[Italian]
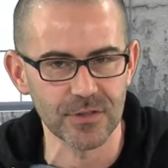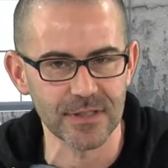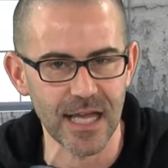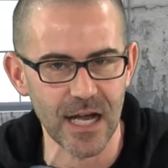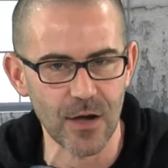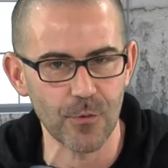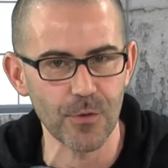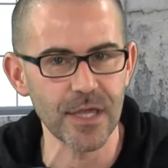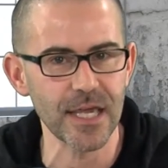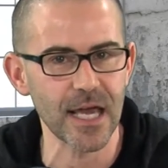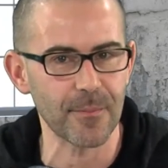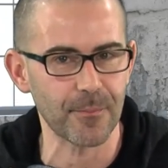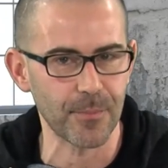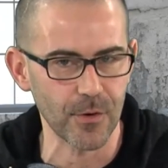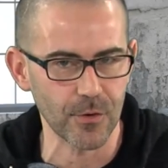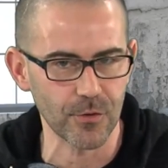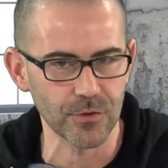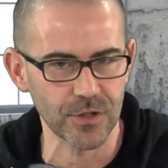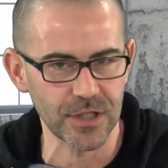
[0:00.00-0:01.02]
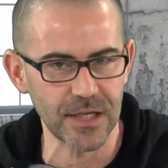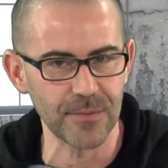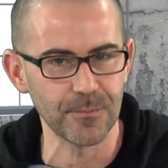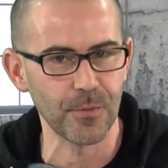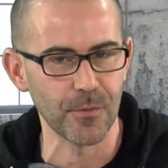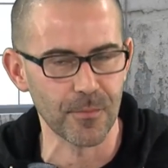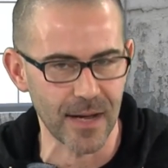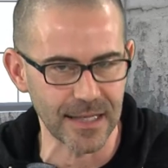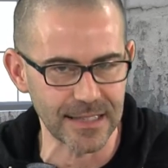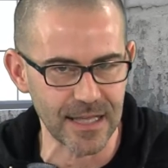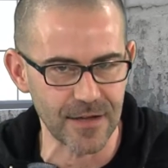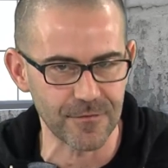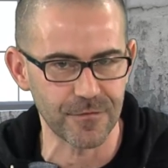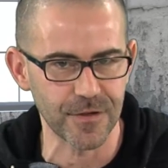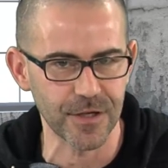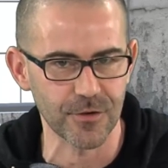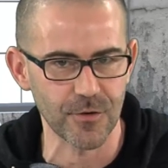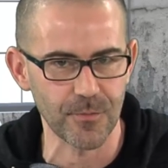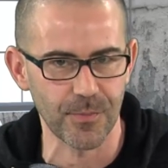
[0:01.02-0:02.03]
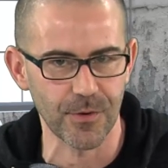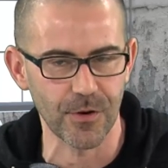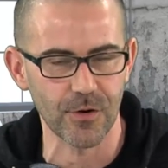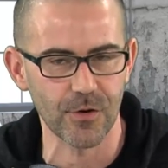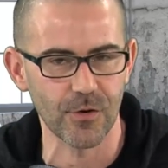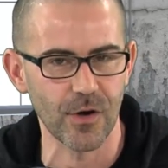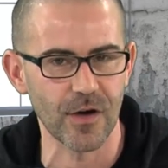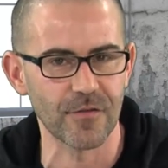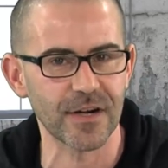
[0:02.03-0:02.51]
da qui a poco tempo, ma davvero poco,